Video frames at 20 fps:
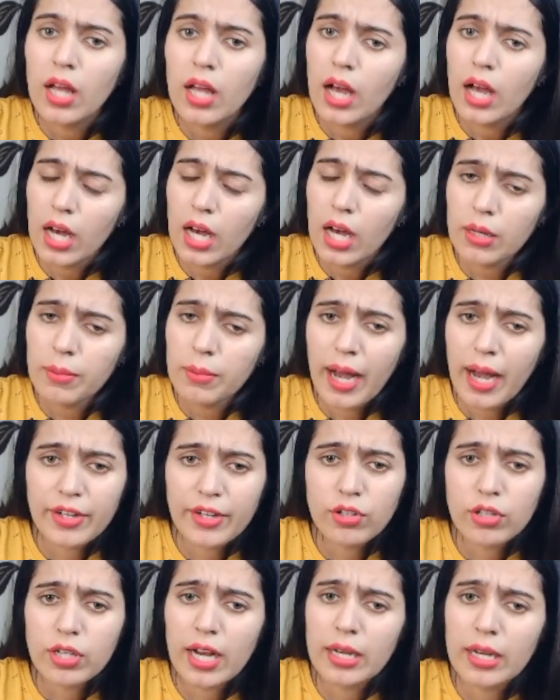अब
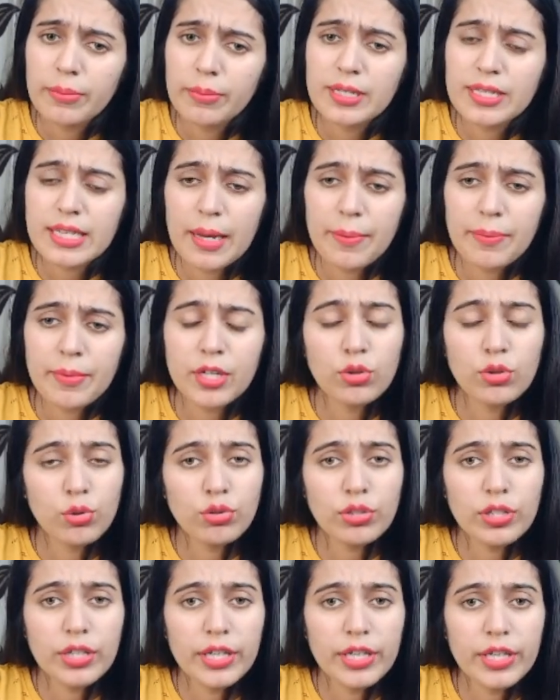हाइड्रोकार्बन्स आपके
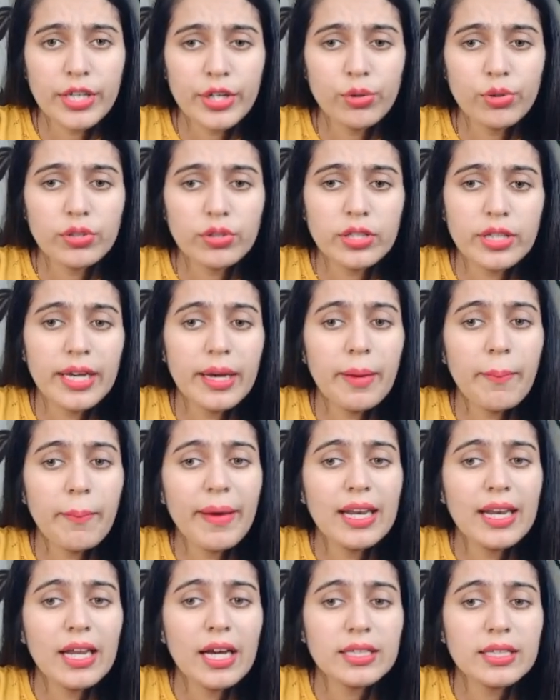दो तरह के होते हैं
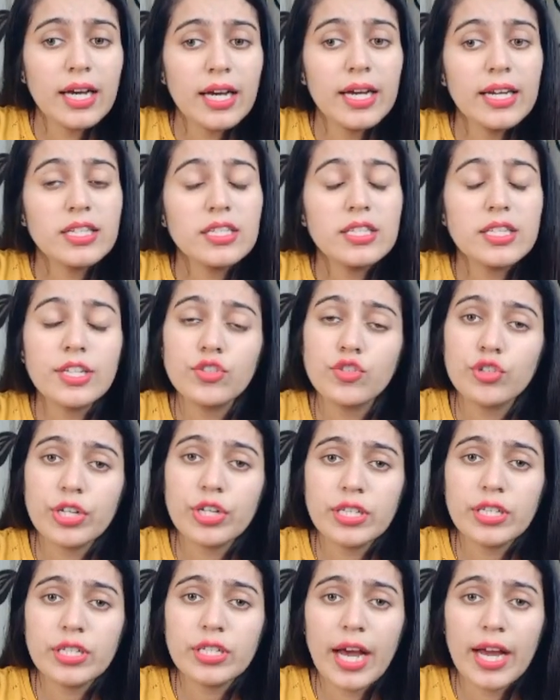पहला आता है
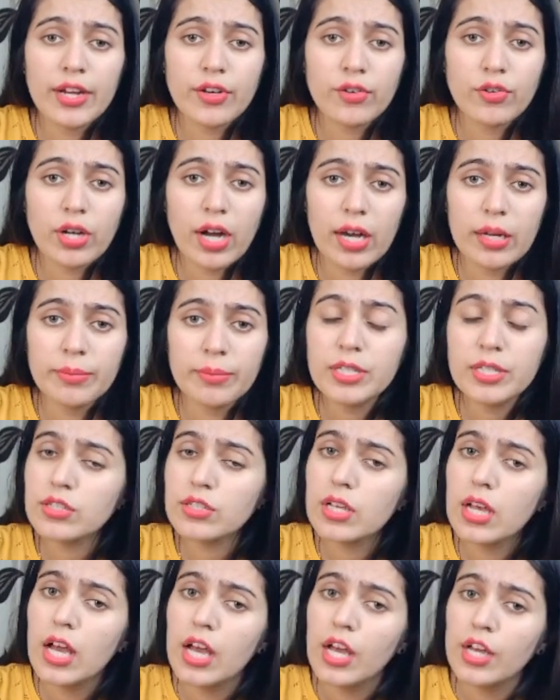सेचुरेटेड
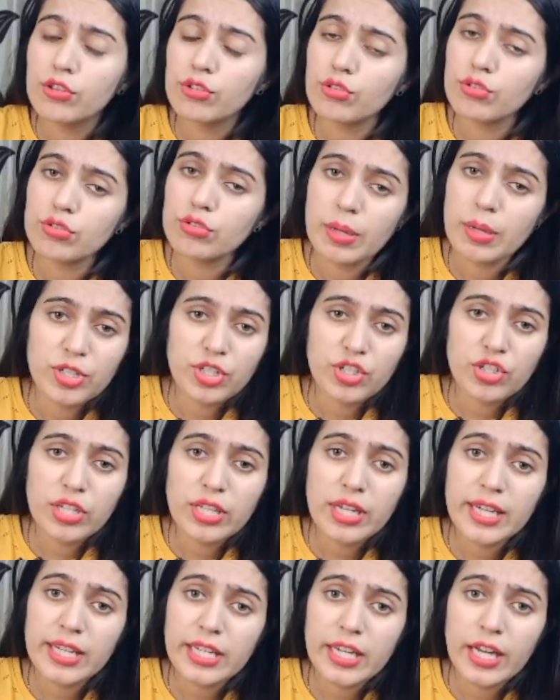हाइड्रोकार्बन्स तो समझते
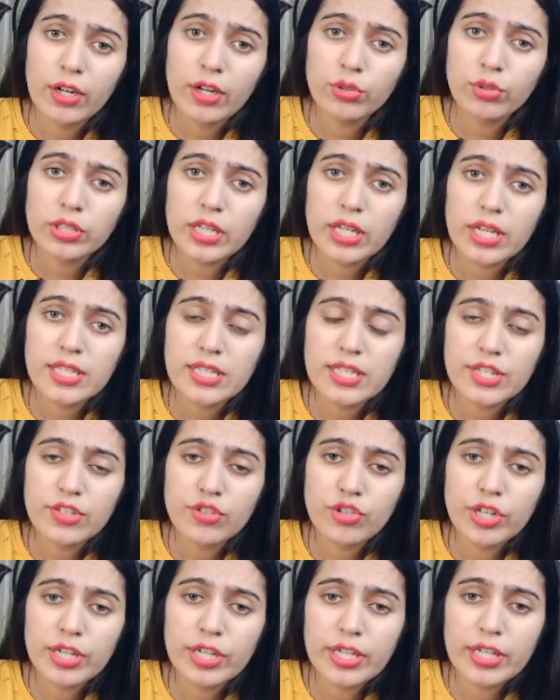हैं क्या होते हैं
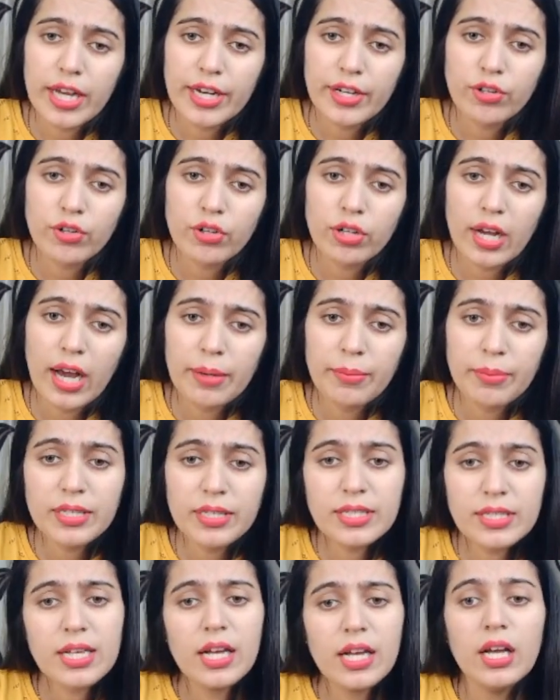सेचुरेटेड
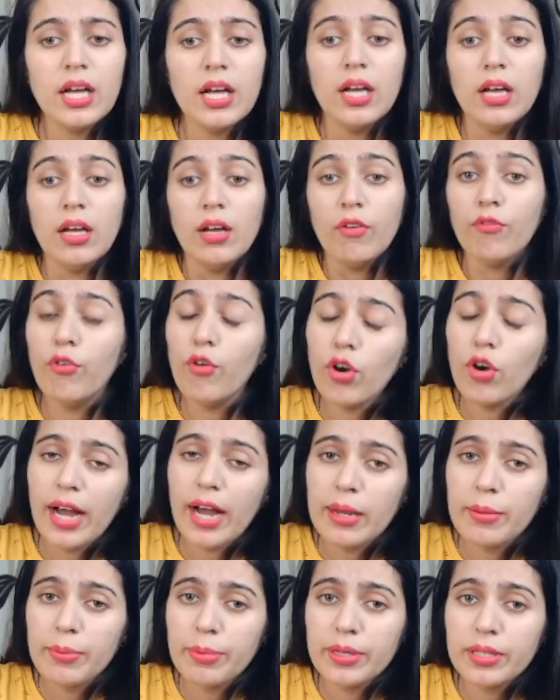हाइड्रोकार्बन्स वो
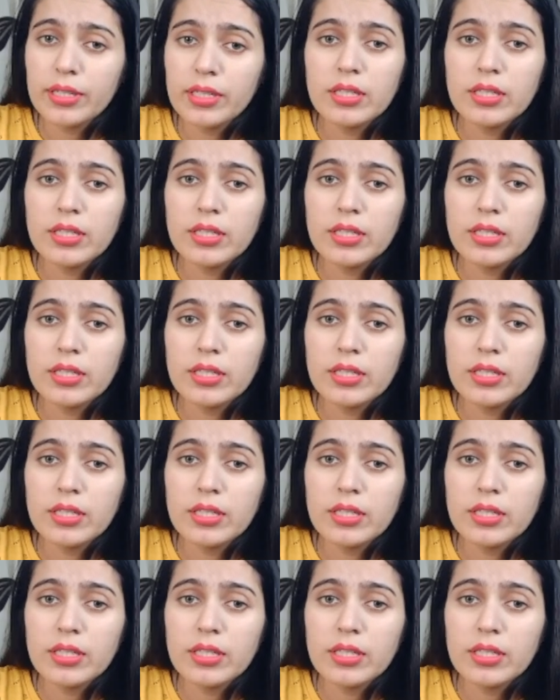कार्बन